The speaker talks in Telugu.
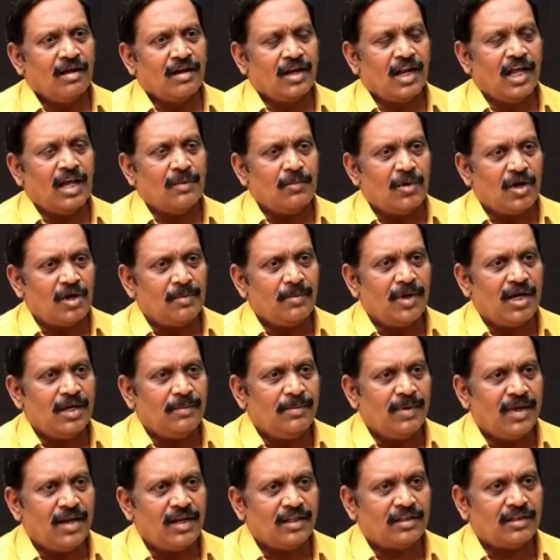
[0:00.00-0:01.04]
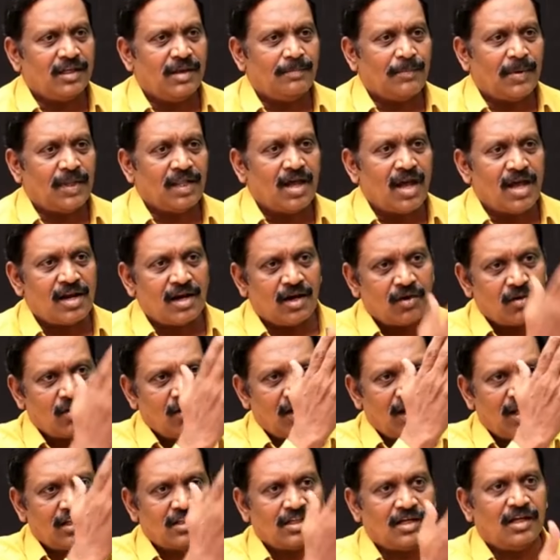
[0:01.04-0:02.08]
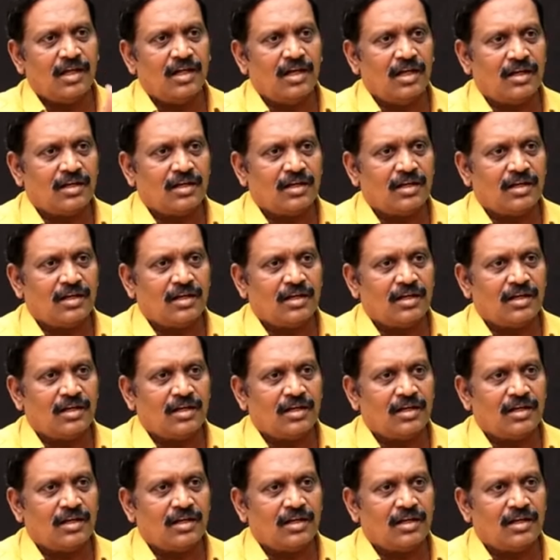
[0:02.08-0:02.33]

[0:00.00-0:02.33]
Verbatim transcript: క్లేమోర్ మైండ్ పేరితే పదహారు అడుగులు వేసి